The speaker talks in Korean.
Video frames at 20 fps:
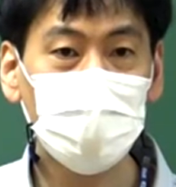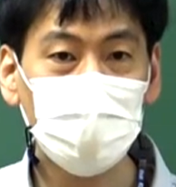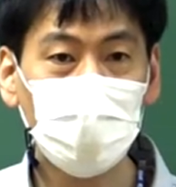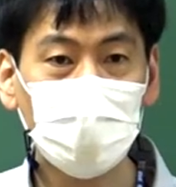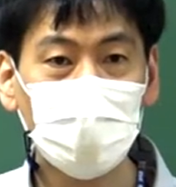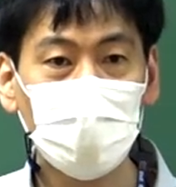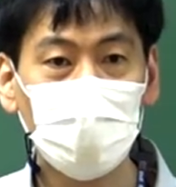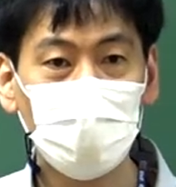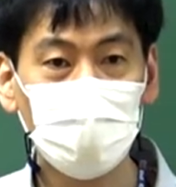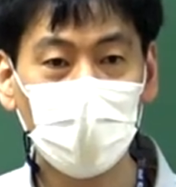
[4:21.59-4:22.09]

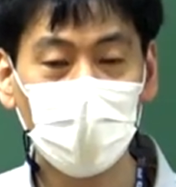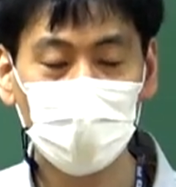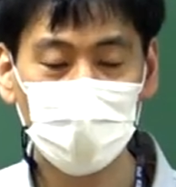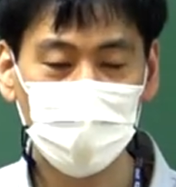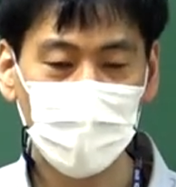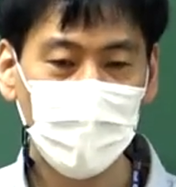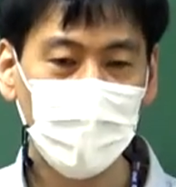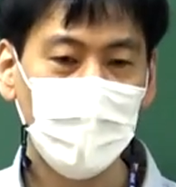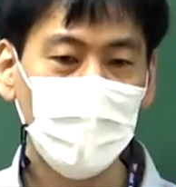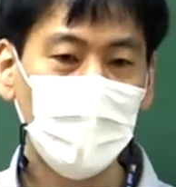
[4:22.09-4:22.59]
이야기를 하면
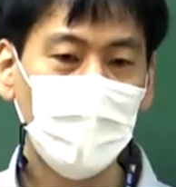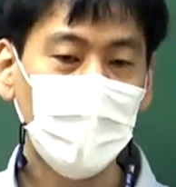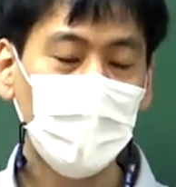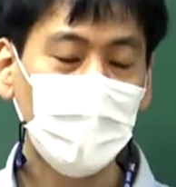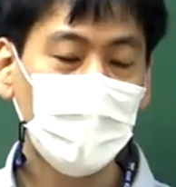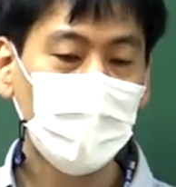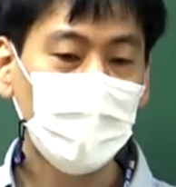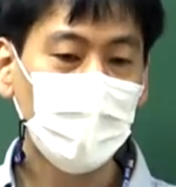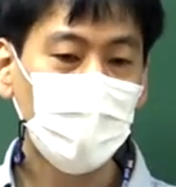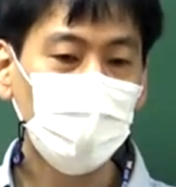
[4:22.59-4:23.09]

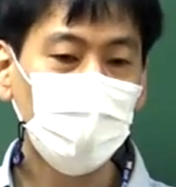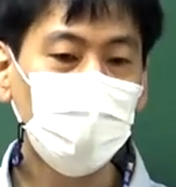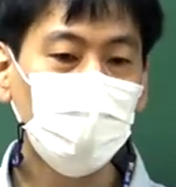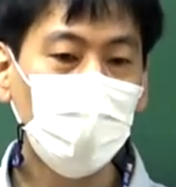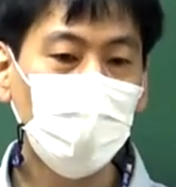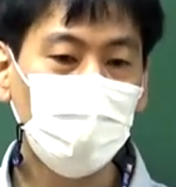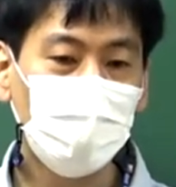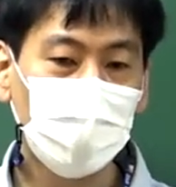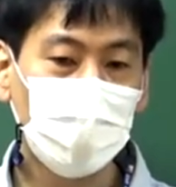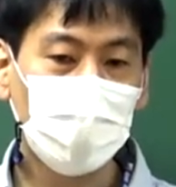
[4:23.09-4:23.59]

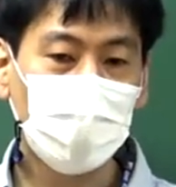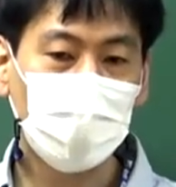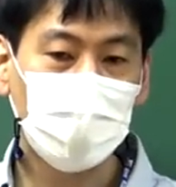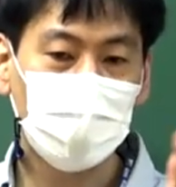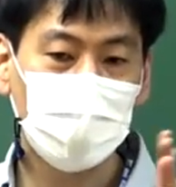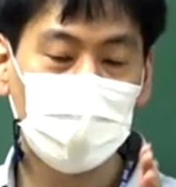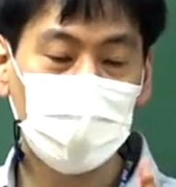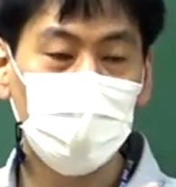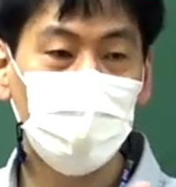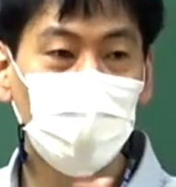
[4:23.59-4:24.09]
수험
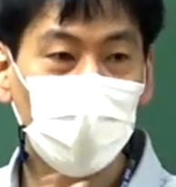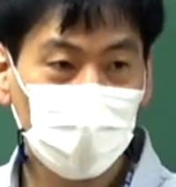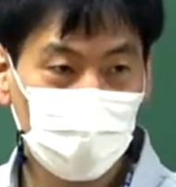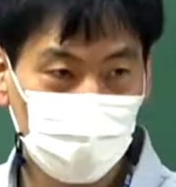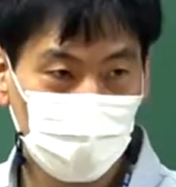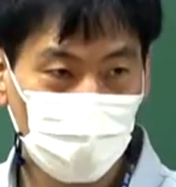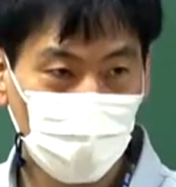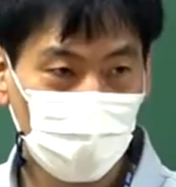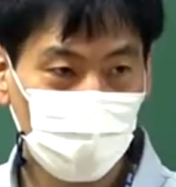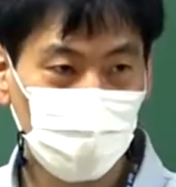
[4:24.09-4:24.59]
기간이 길면
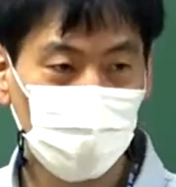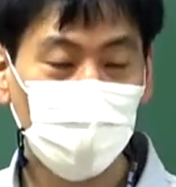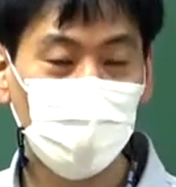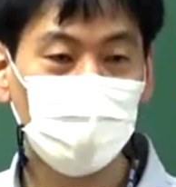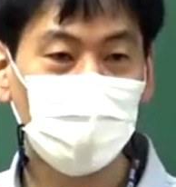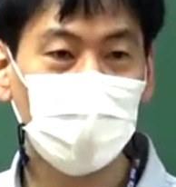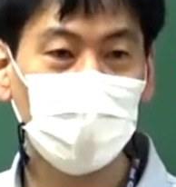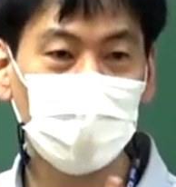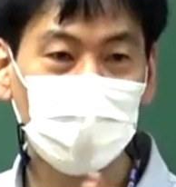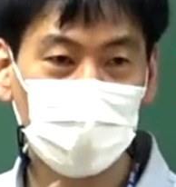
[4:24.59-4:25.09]
길수록
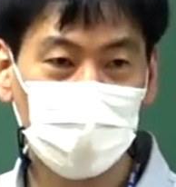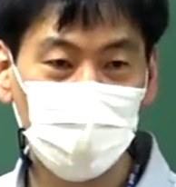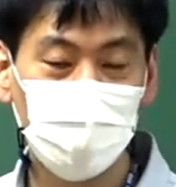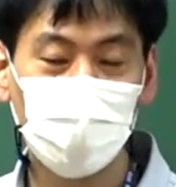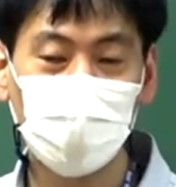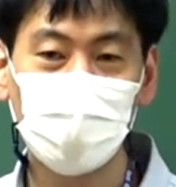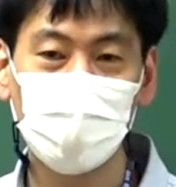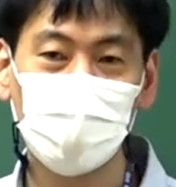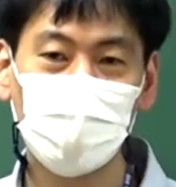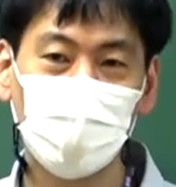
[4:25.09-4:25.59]
수험 기간이
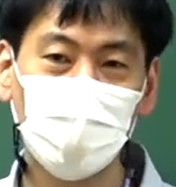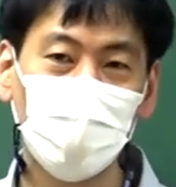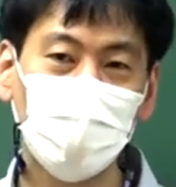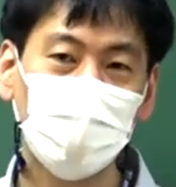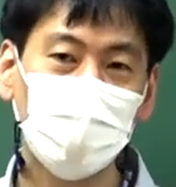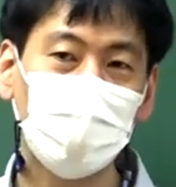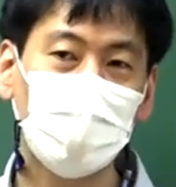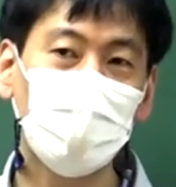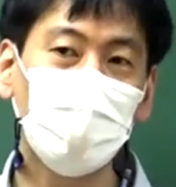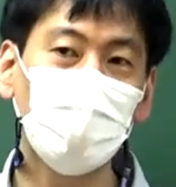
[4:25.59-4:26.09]
길면 길수록
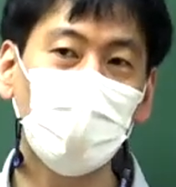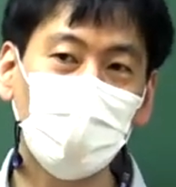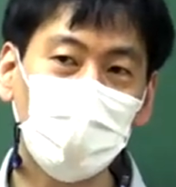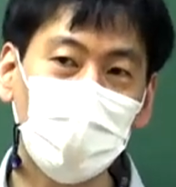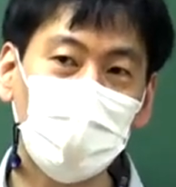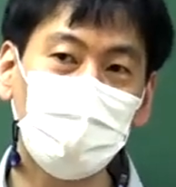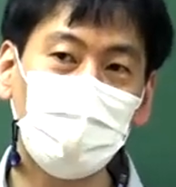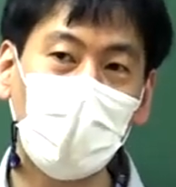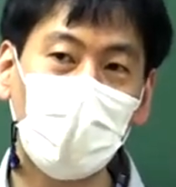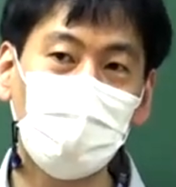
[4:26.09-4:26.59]

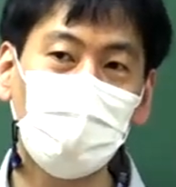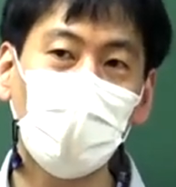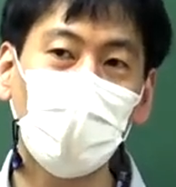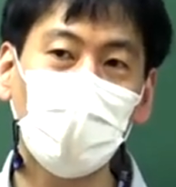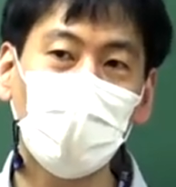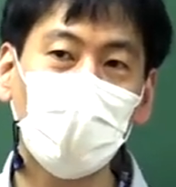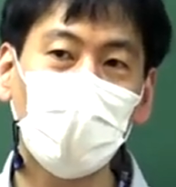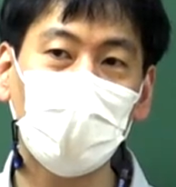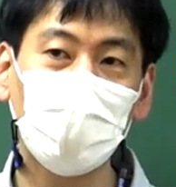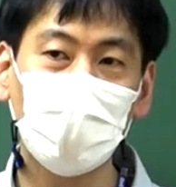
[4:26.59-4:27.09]
이론을
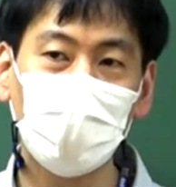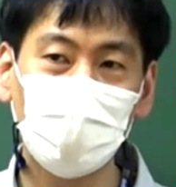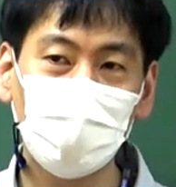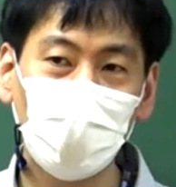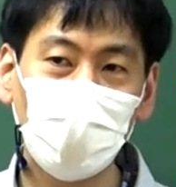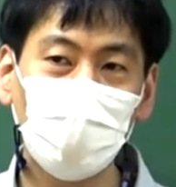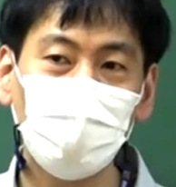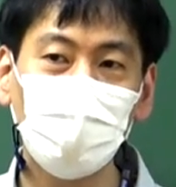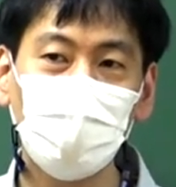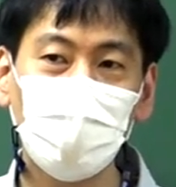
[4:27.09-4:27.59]
반복해야 되는
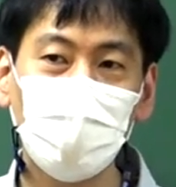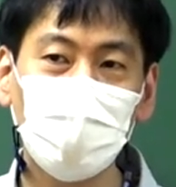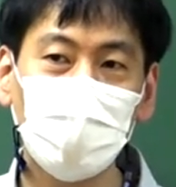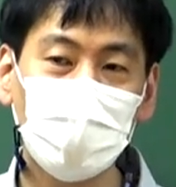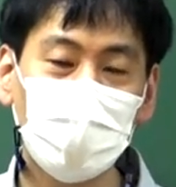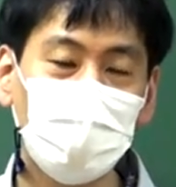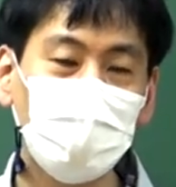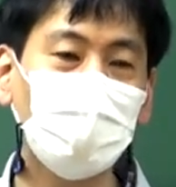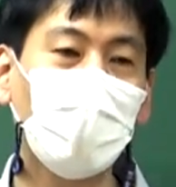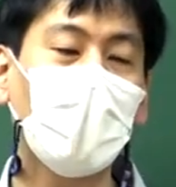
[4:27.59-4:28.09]
횟수는
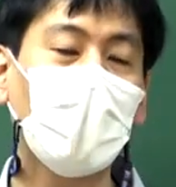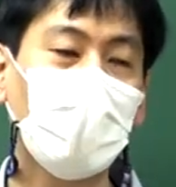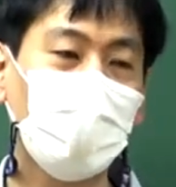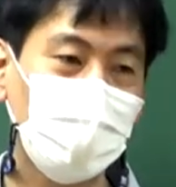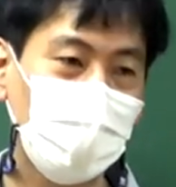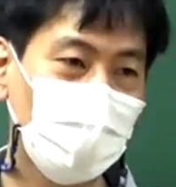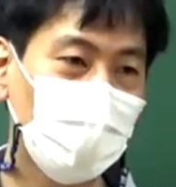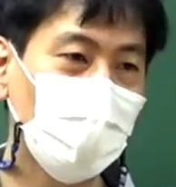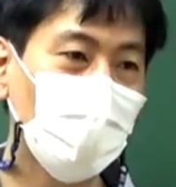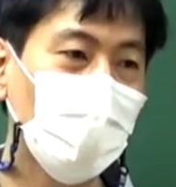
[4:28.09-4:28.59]

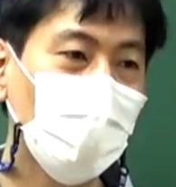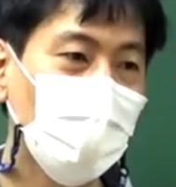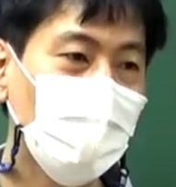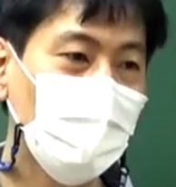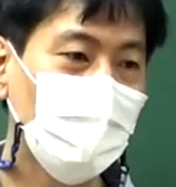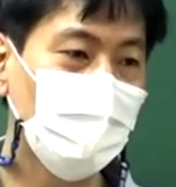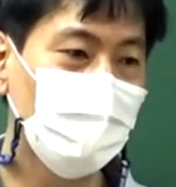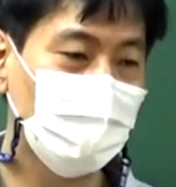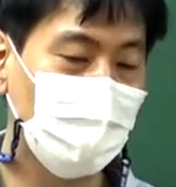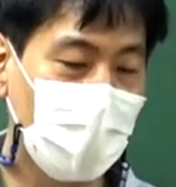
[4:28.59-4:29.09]
많아지고
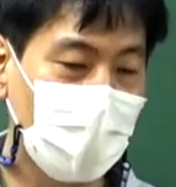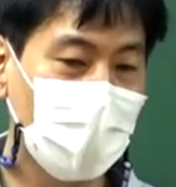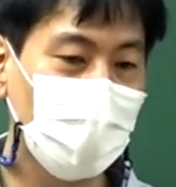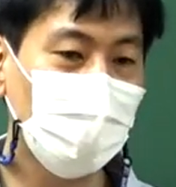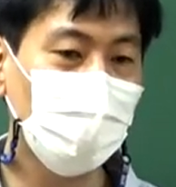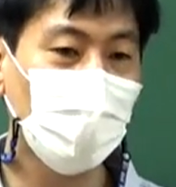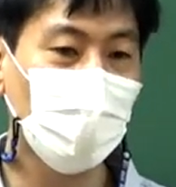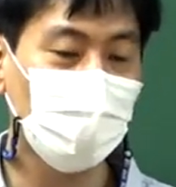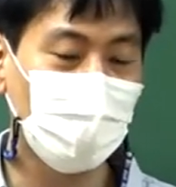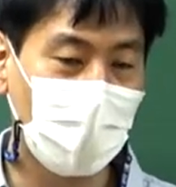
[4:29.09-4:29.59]

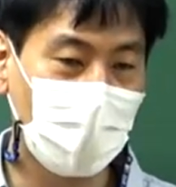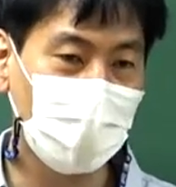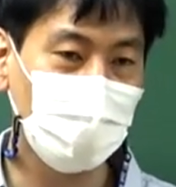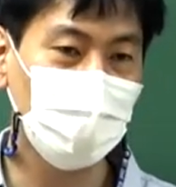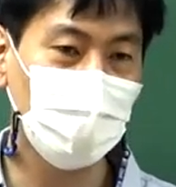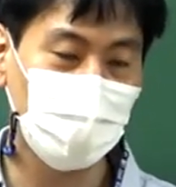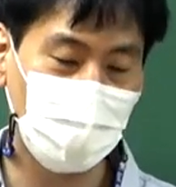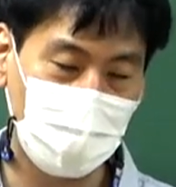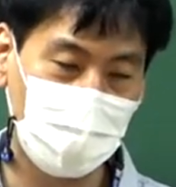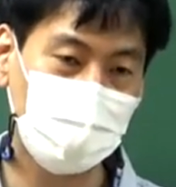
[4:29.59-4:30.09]
많아지고
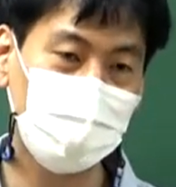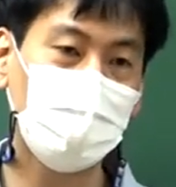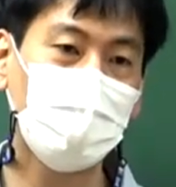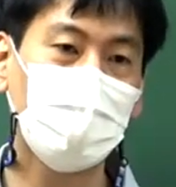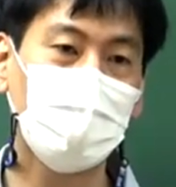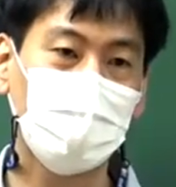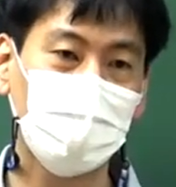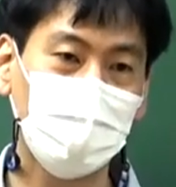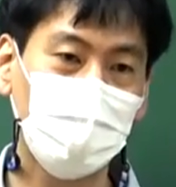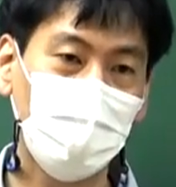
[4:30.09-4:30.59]
많아지고 많아져야
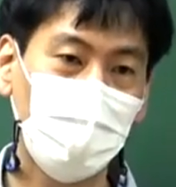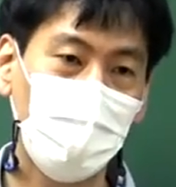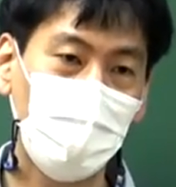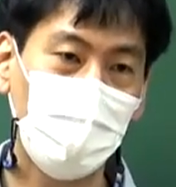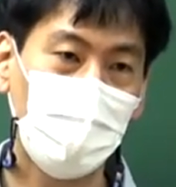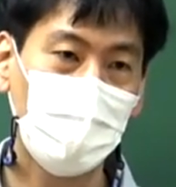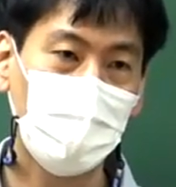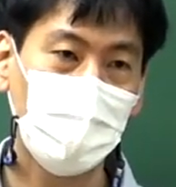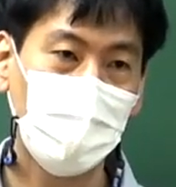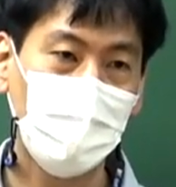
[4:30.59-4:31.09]
되는 거야.
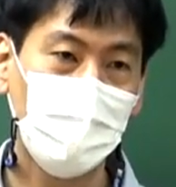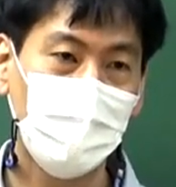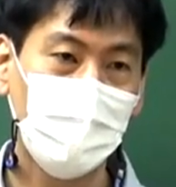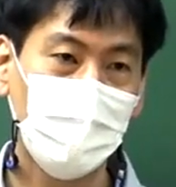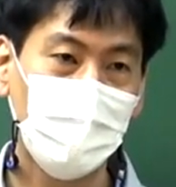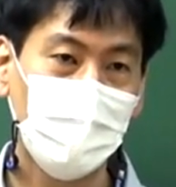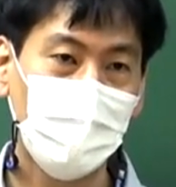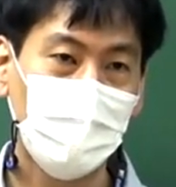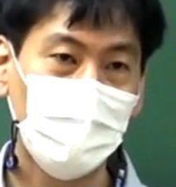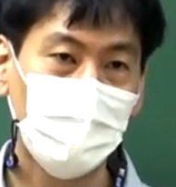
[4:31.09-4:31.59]

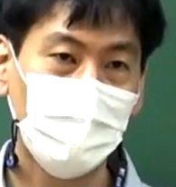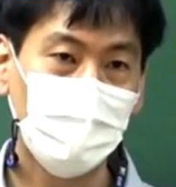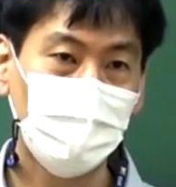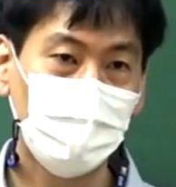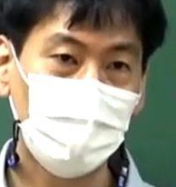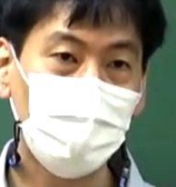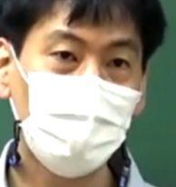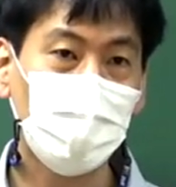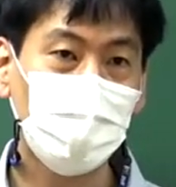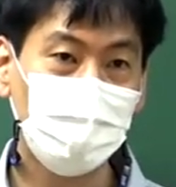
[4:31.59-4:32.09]

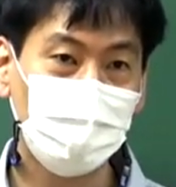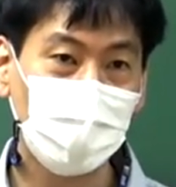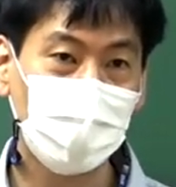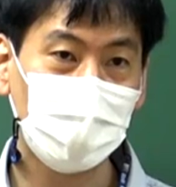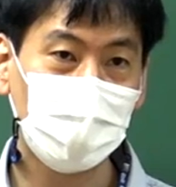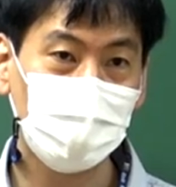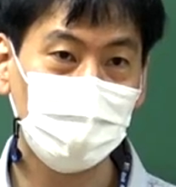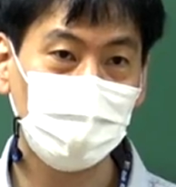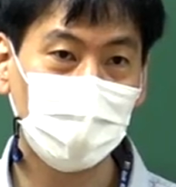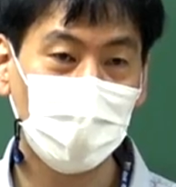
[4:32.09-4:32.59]
무슨 말씀인지
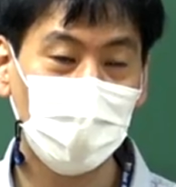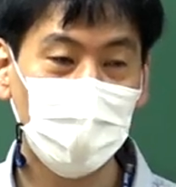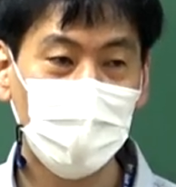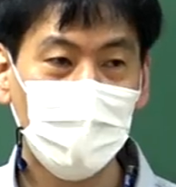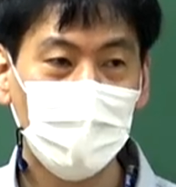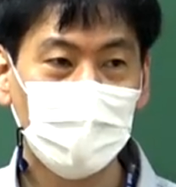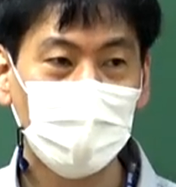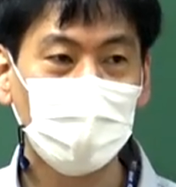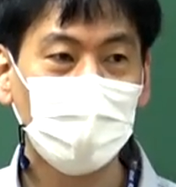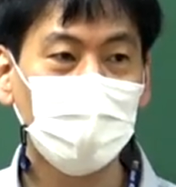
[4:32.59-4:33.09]
아시겠습니까?
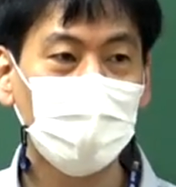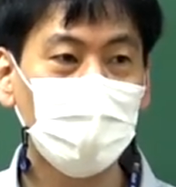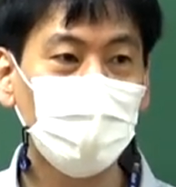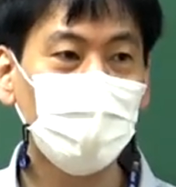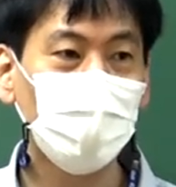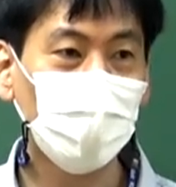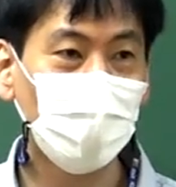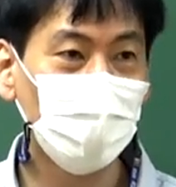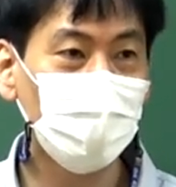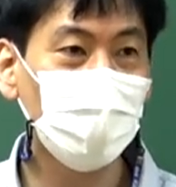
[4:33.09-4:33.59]
그러니까
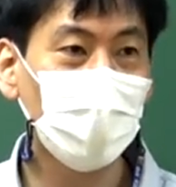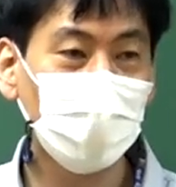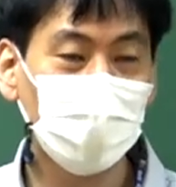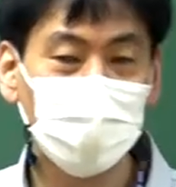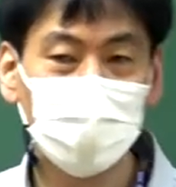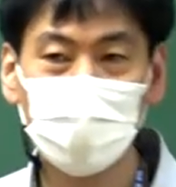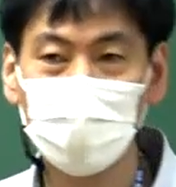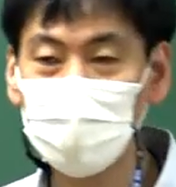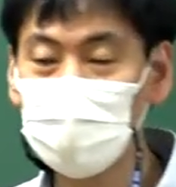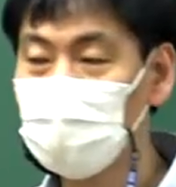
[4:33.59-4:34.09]
여러분들 공부를
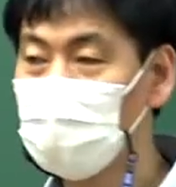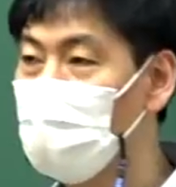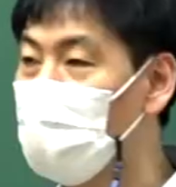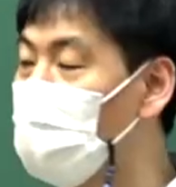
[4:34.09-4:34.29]
하실 때 보통